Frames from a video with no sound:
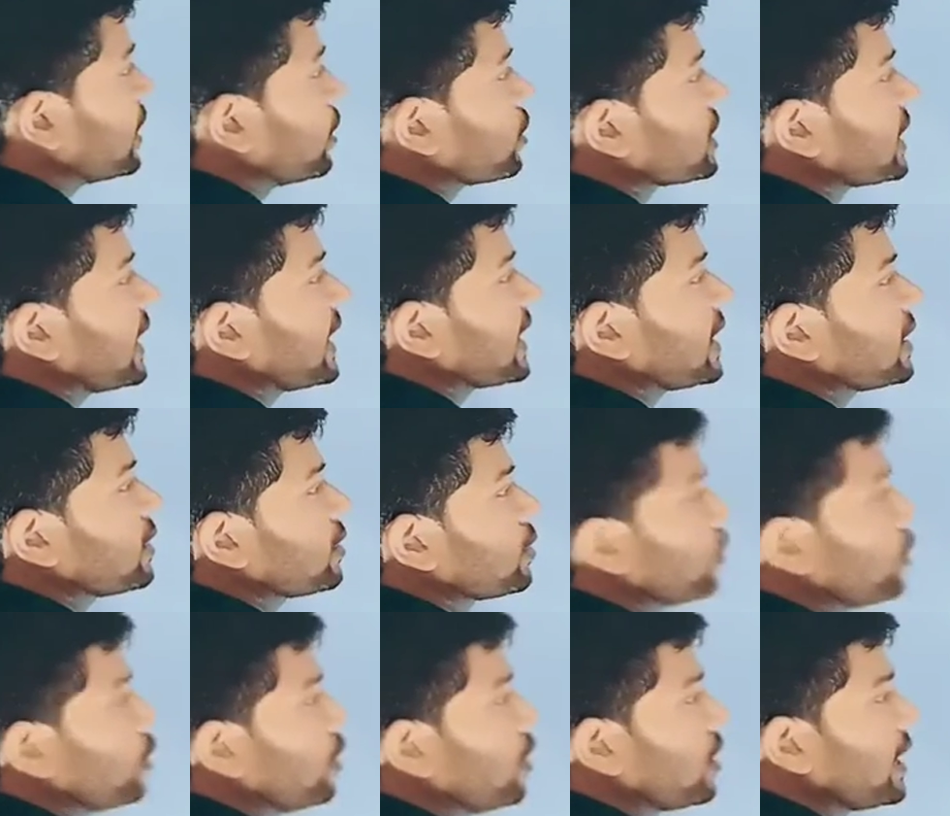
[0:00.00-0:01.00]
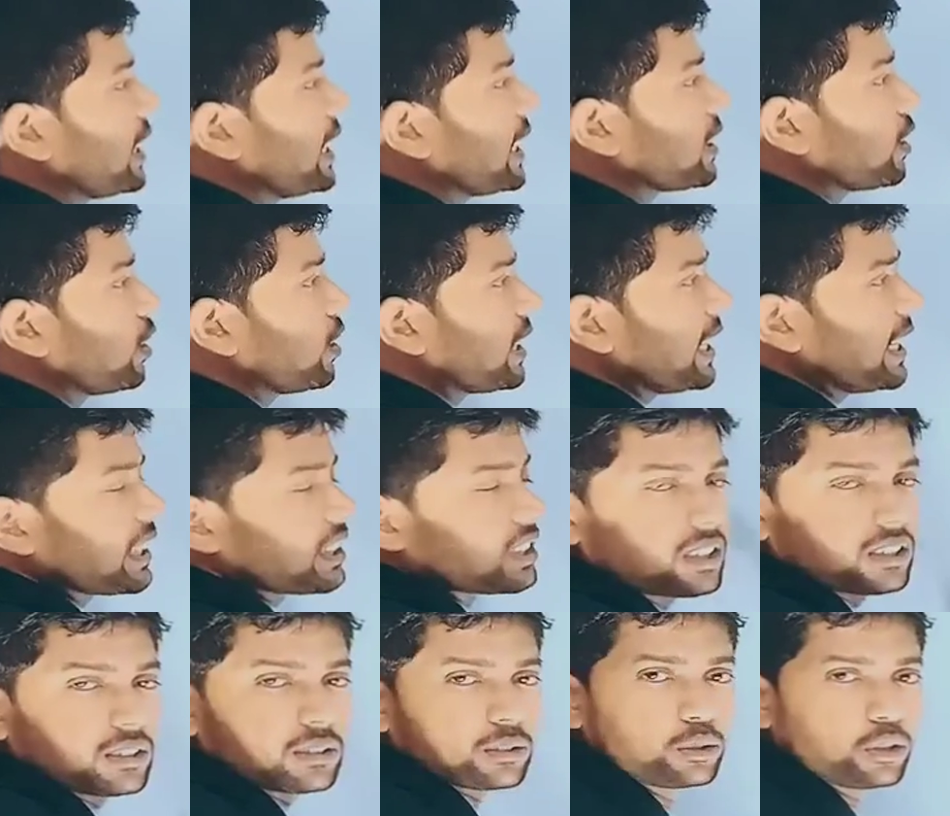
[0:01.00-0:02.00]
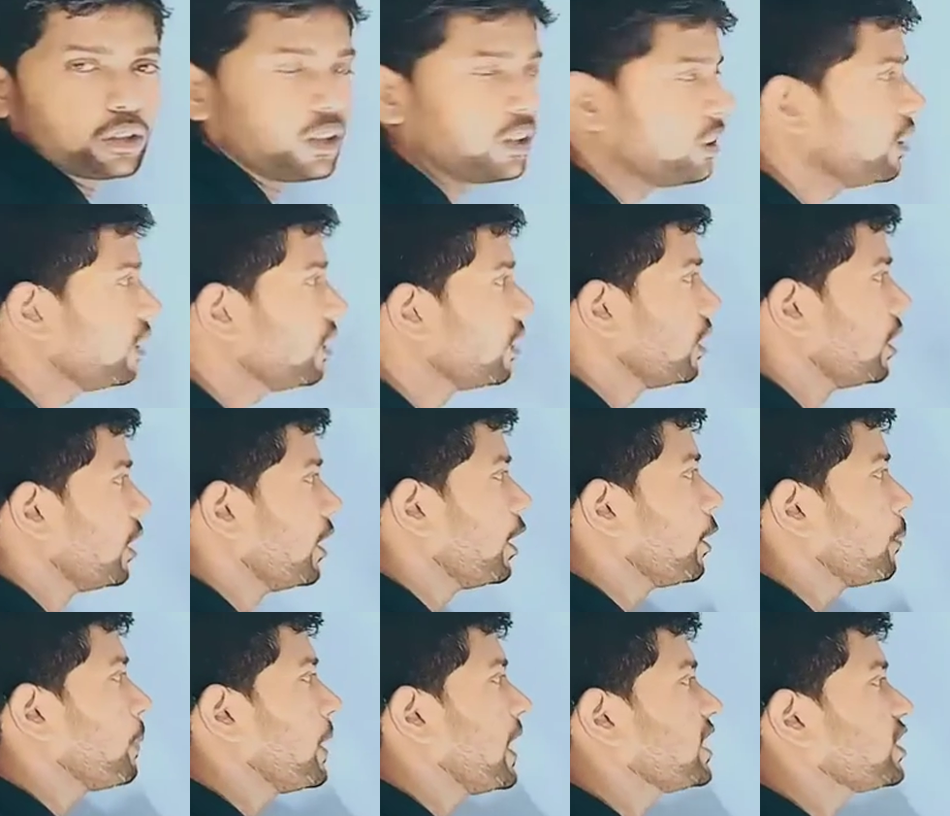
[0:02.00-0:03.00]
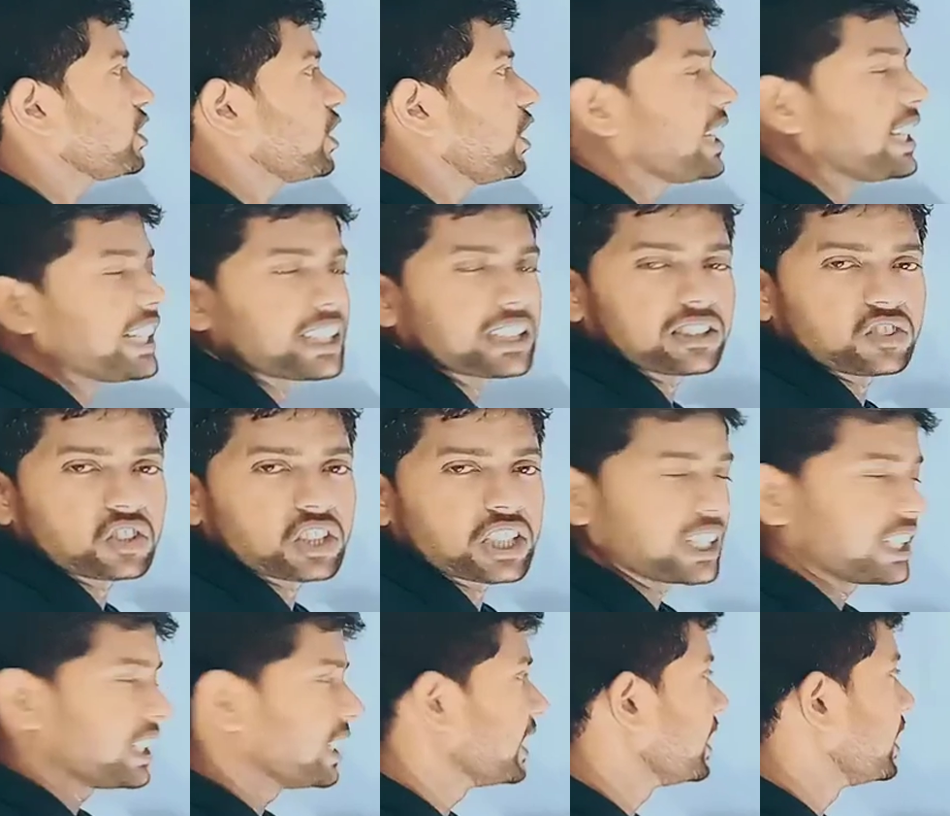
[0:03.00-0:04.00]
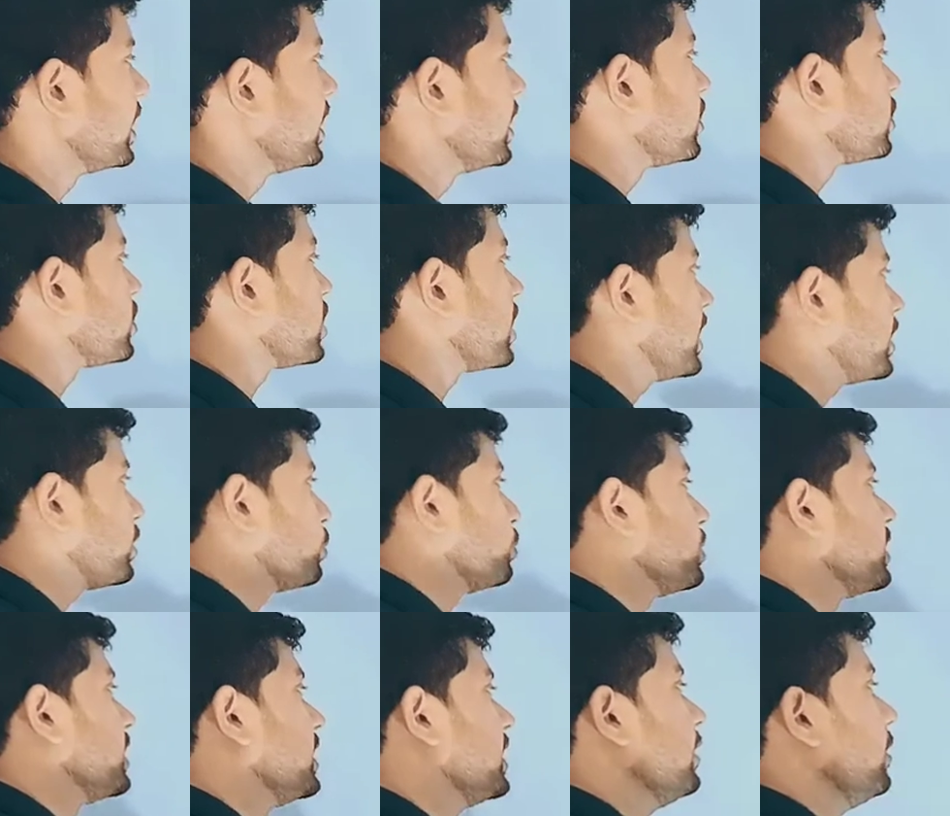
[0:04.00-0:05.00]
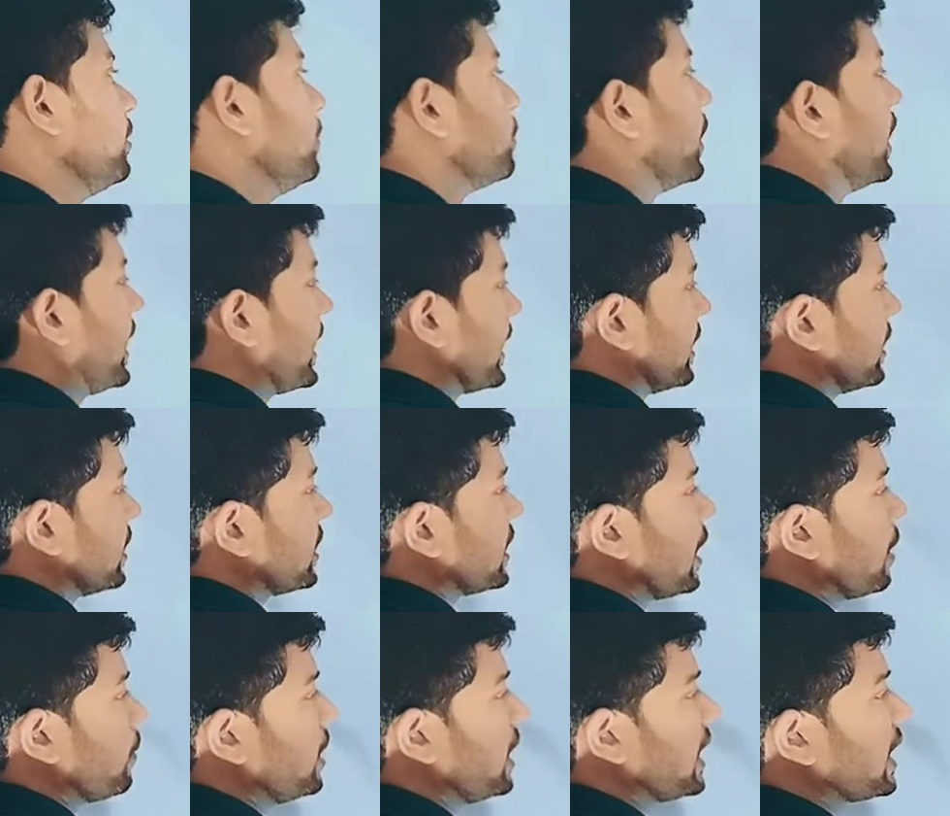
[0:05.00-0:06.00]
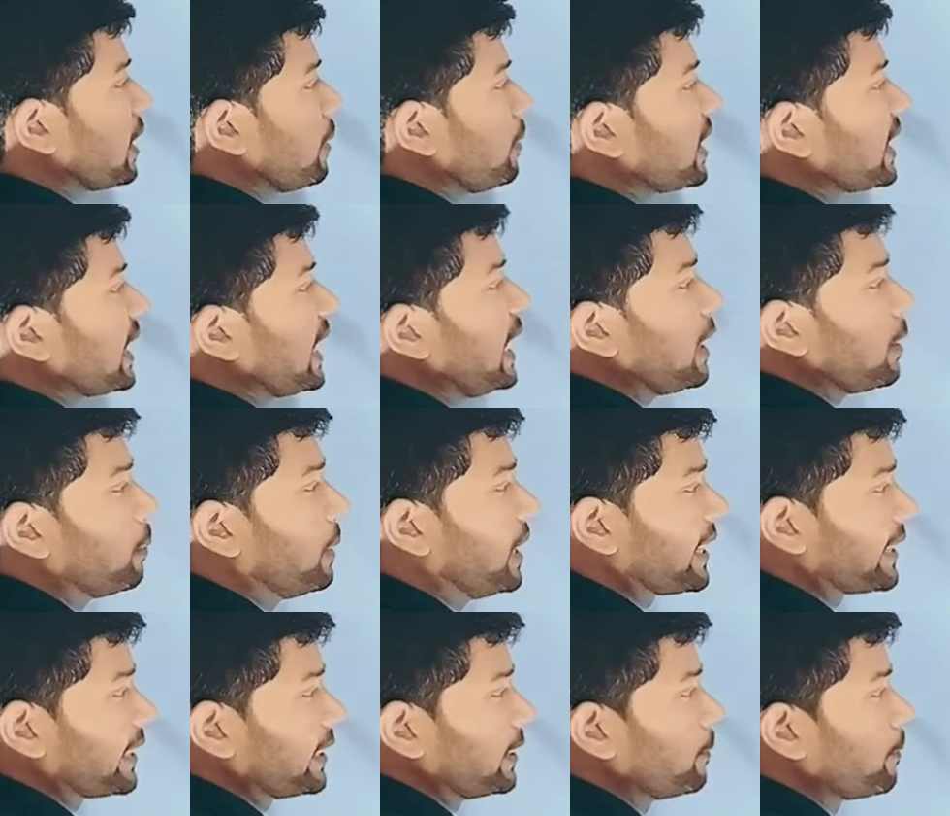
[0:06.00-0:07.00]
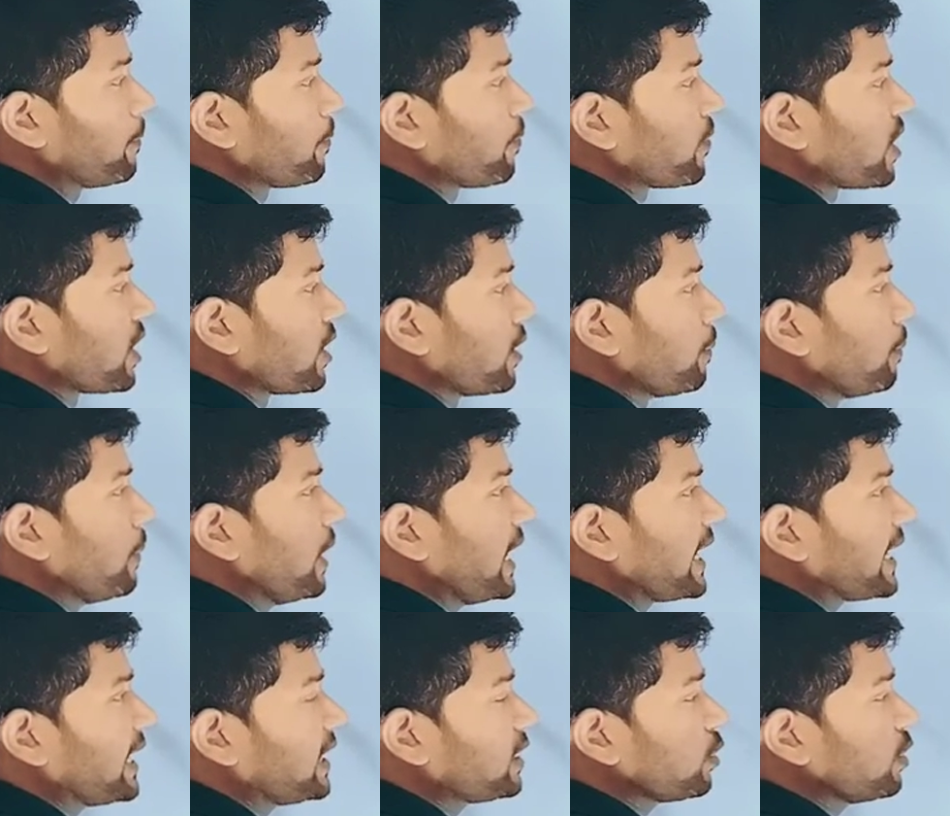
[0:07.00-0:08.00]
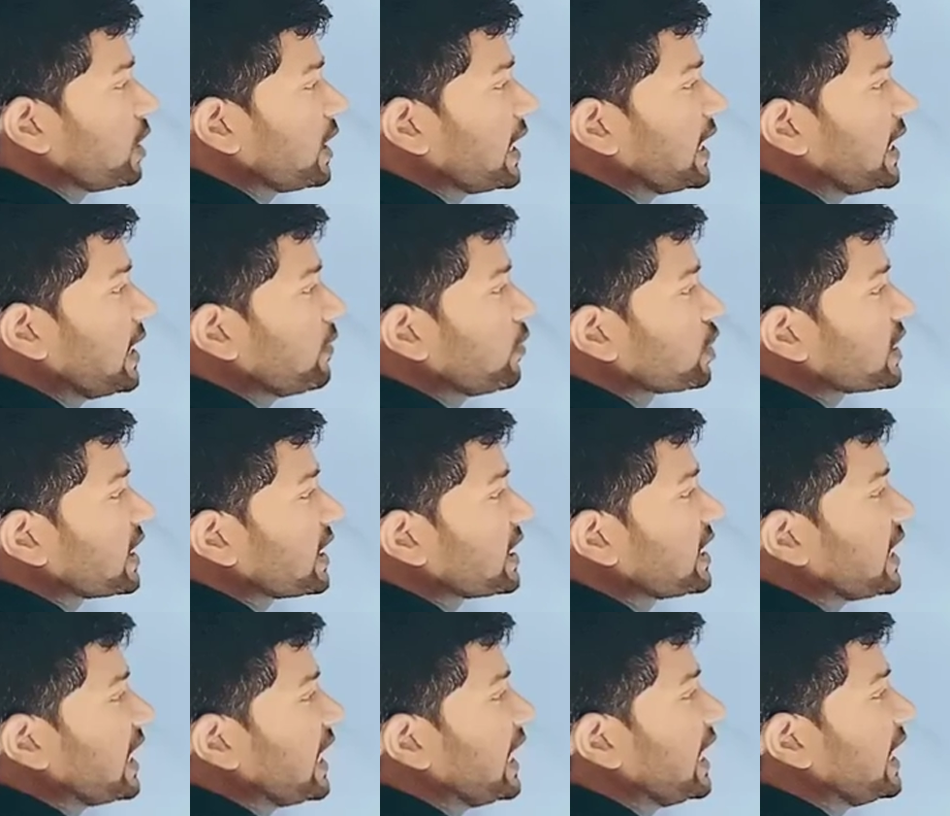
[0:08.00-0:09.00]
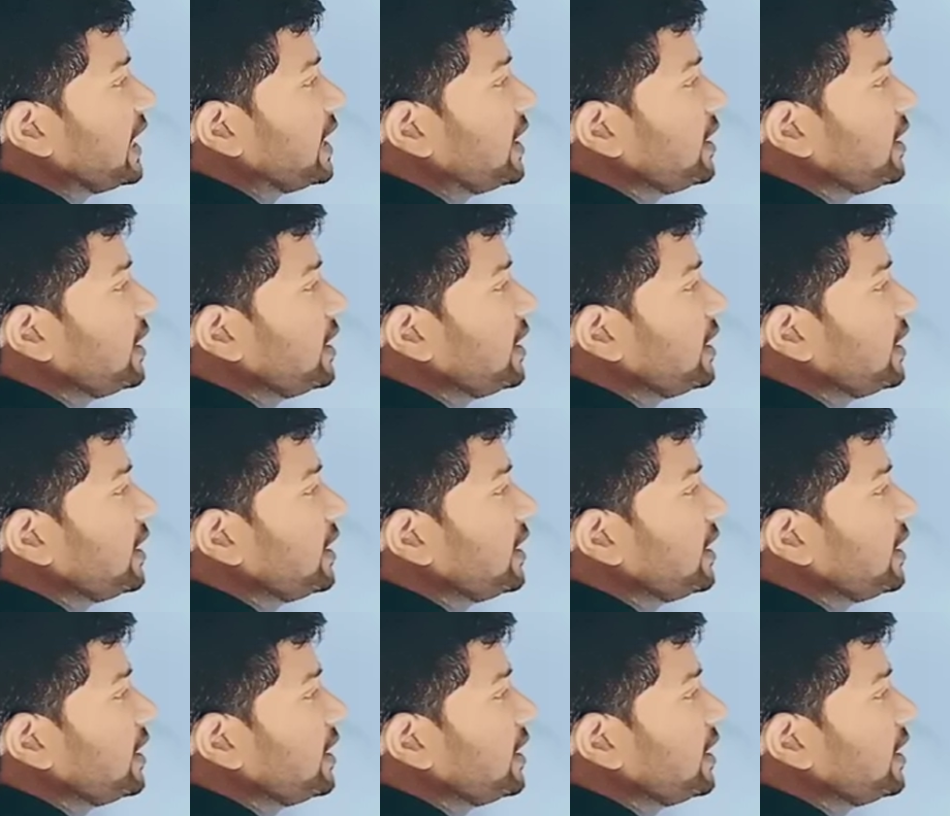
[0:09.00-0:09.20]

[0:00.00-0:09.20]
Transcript: ये हो जाएगा दो एक और एक दो और पांच और एक छः दूनी बारह यहां मिलेगा हमें क्या बारह बारह जो है वो संख्या